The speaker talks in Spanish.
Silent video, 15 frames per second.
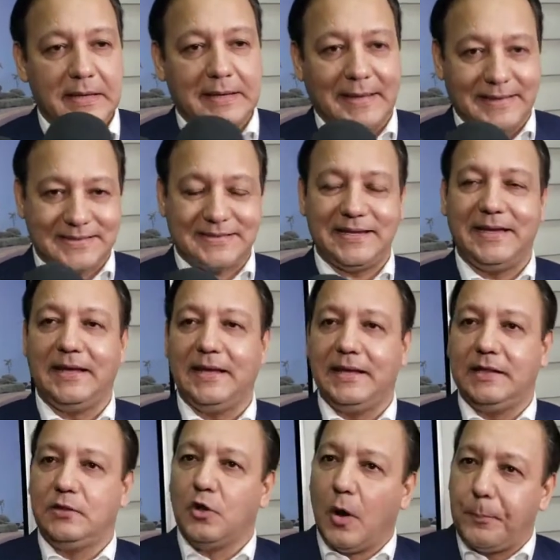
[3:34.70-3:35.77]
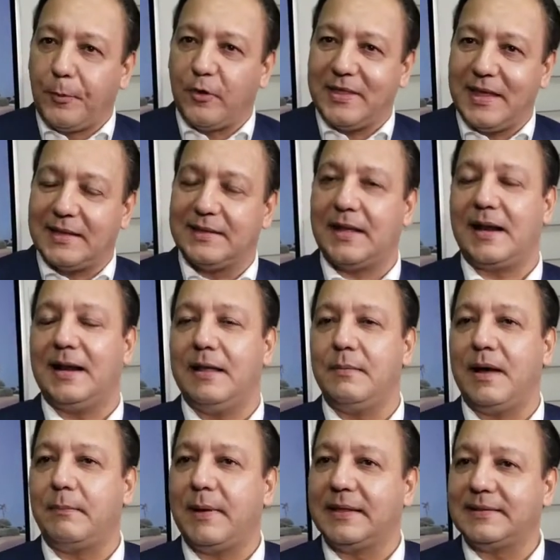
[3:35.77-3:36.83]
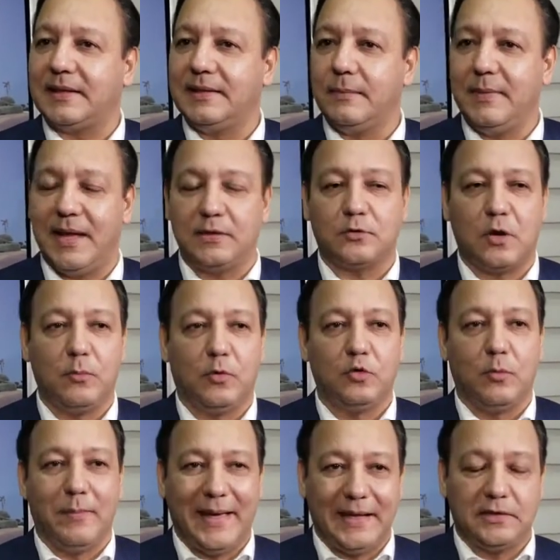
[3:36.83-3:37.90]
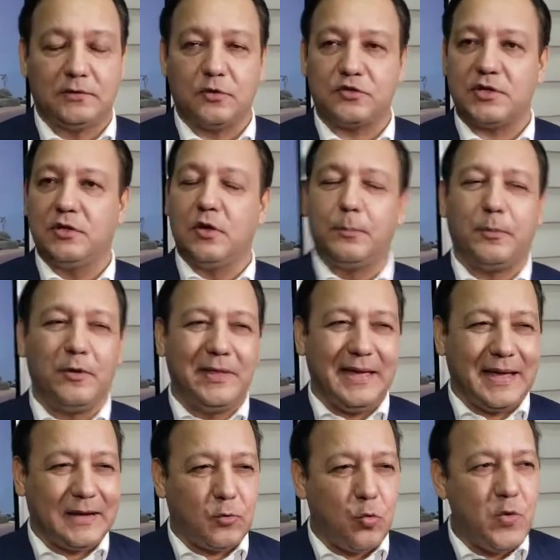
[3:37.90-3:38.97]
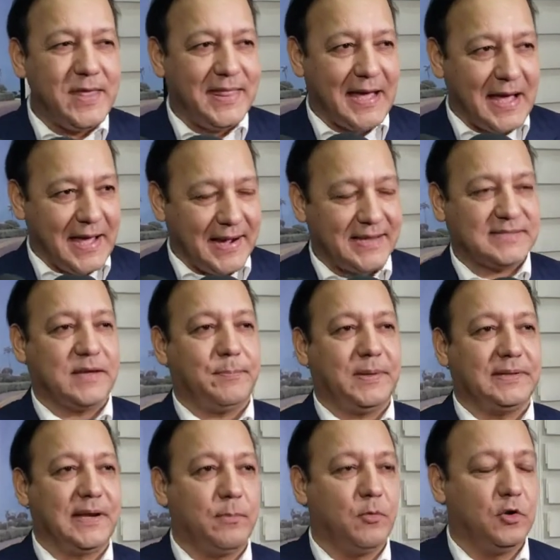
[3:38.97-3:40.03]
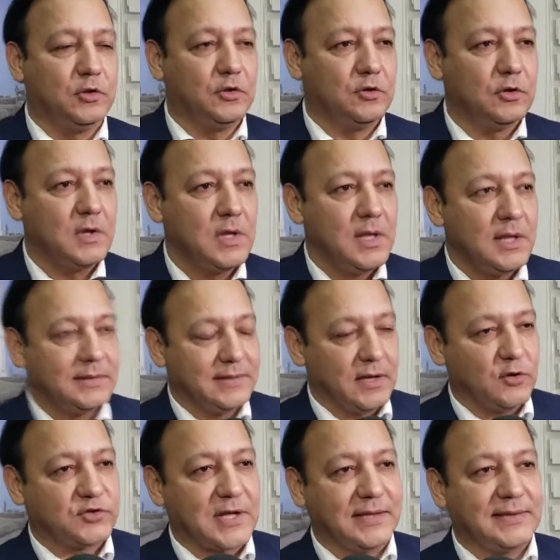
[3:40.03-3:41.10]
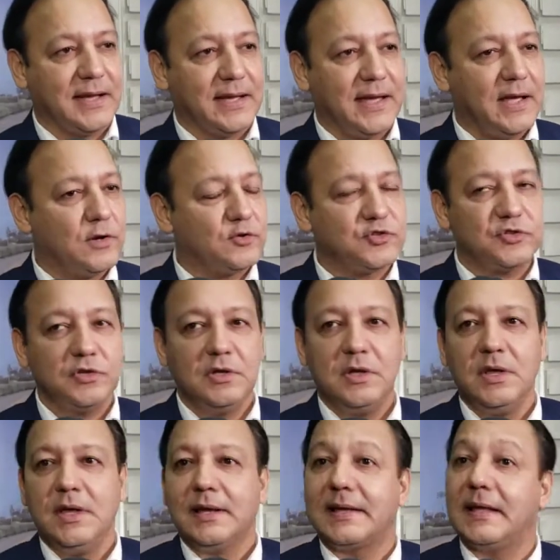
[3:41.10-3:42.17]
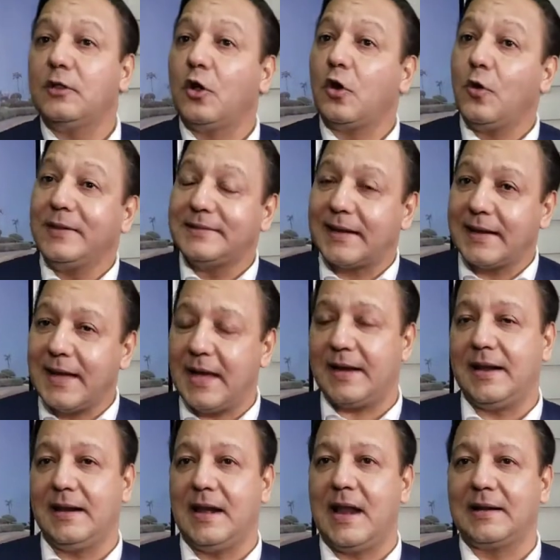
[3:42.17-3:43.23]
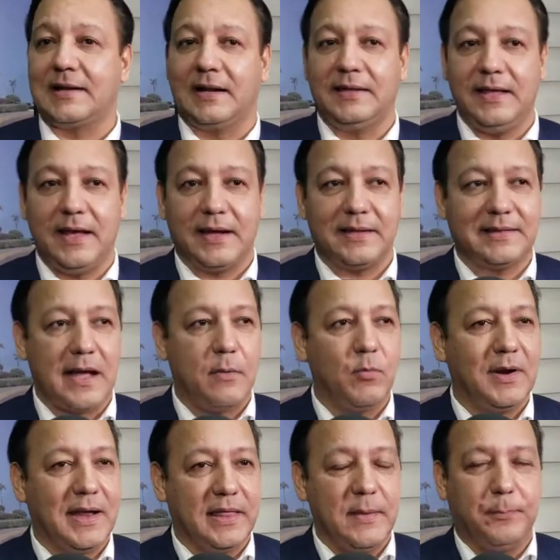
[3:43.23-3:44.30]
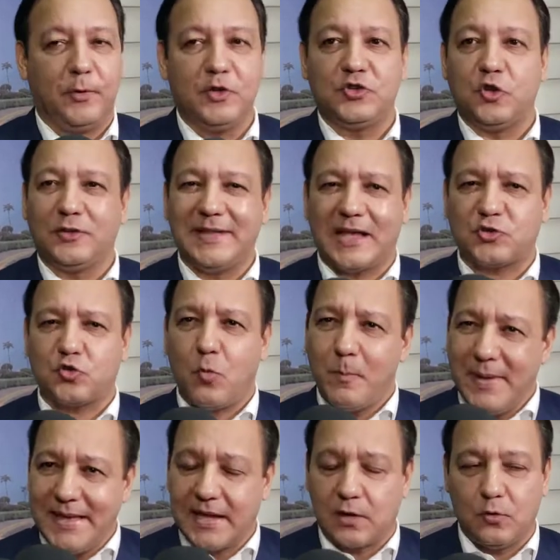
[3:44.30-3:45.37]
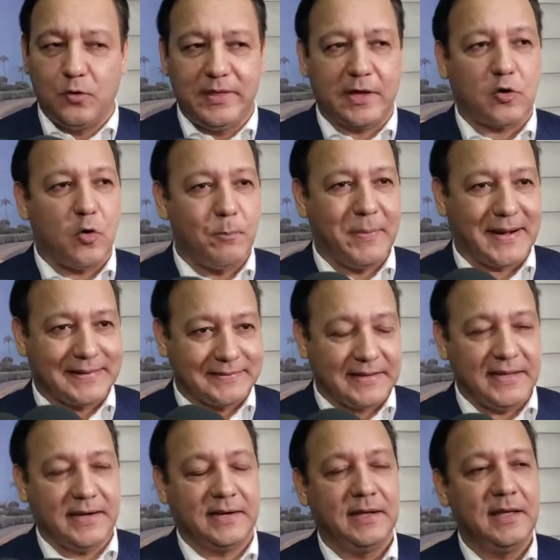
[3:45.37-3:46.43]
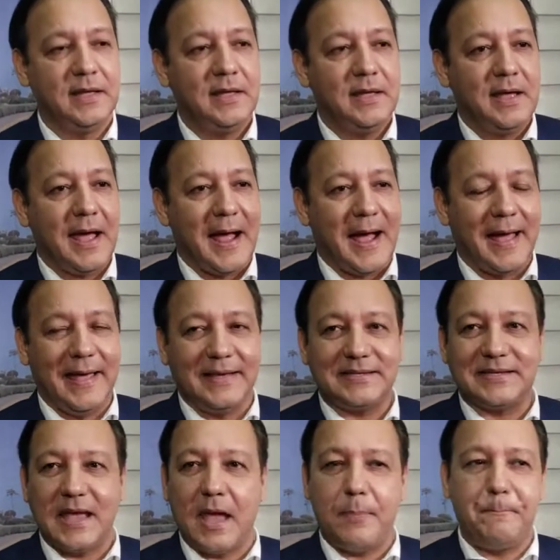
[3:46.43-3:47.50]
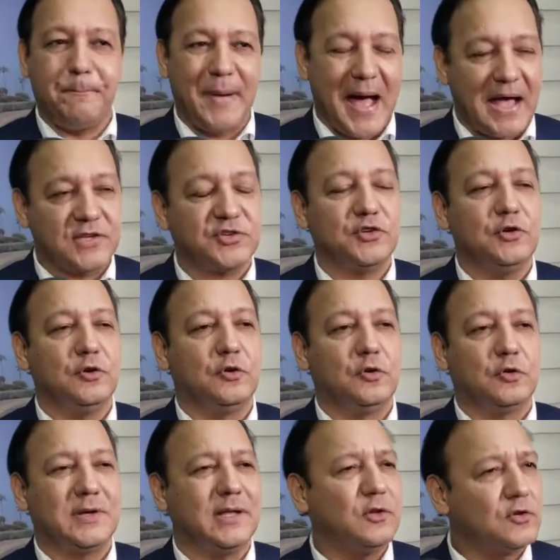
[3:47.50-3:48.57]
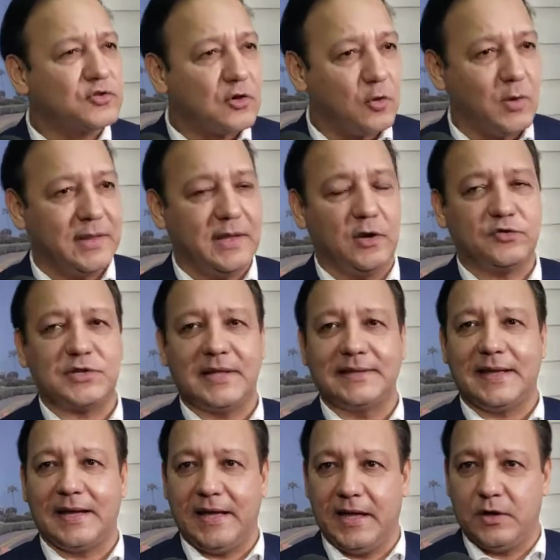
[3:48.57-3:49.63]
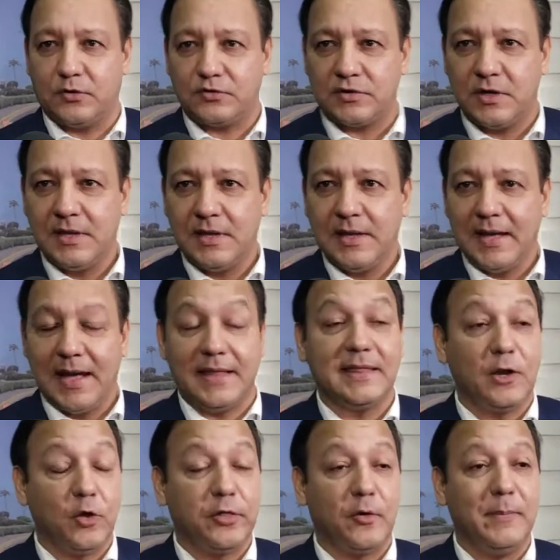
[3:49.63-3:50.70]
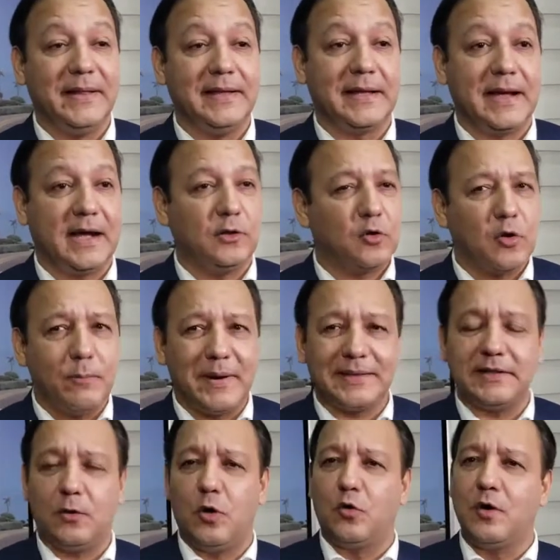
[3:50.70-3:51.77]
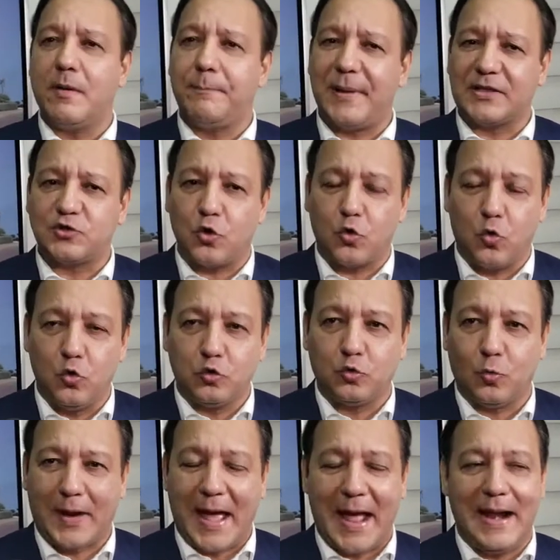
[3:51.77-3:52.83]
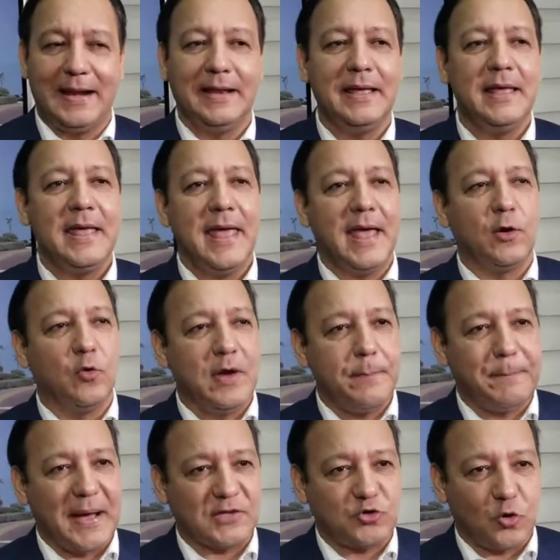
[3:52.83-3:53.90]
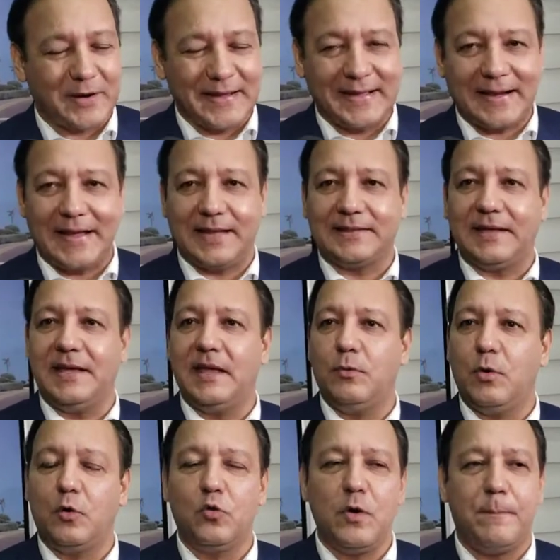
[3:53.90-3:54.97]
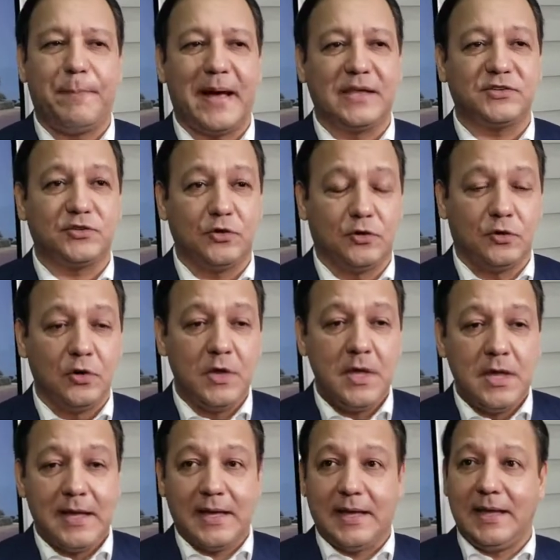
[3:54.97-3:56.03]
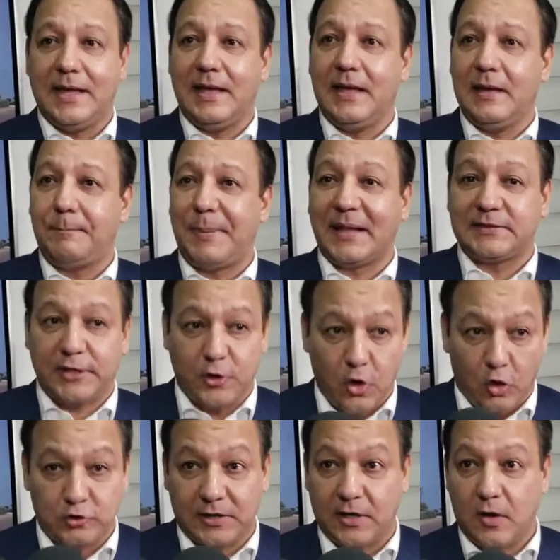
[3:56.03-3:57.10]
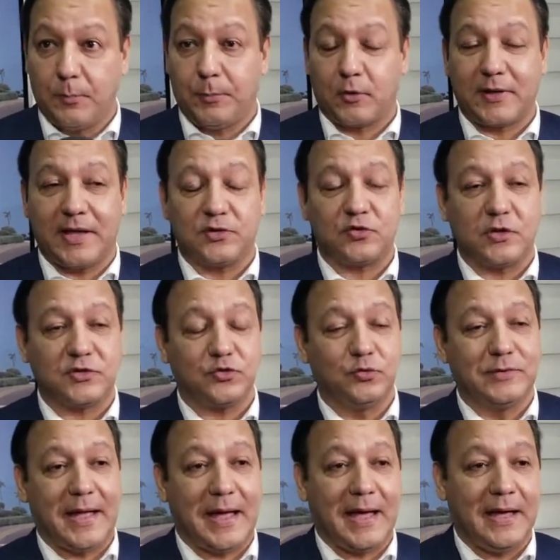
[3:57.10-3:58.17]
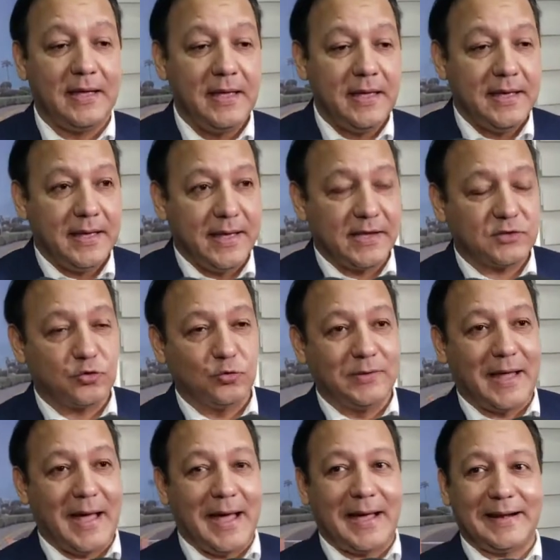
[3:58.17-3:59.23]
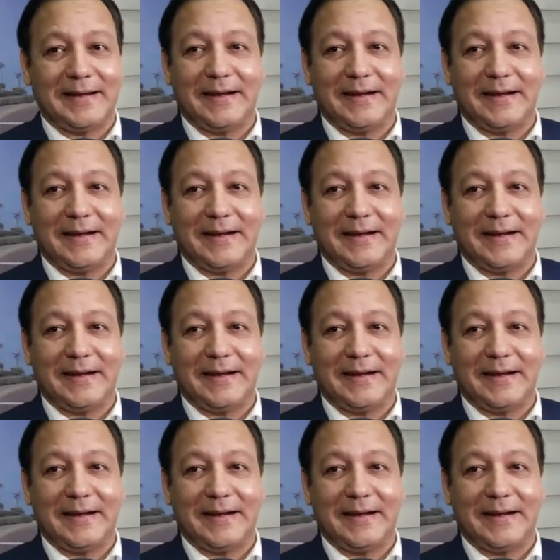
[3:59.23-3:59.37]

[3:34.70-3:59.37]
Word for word: que si no podían darle mantenimiento al monumento, si no podían cuidar ese patrimonio de los santiagueros, que nos lo entregaran en la alcaldía, que estábamos en la disposición de asumirlo y de convertir a ese espacio, que no solo es de los santiagueros, es de los dominicanos, convertirlo en un espacio cultural, en un espacio recreativo, en un espacio eh, patriótico, porque eso es una, es una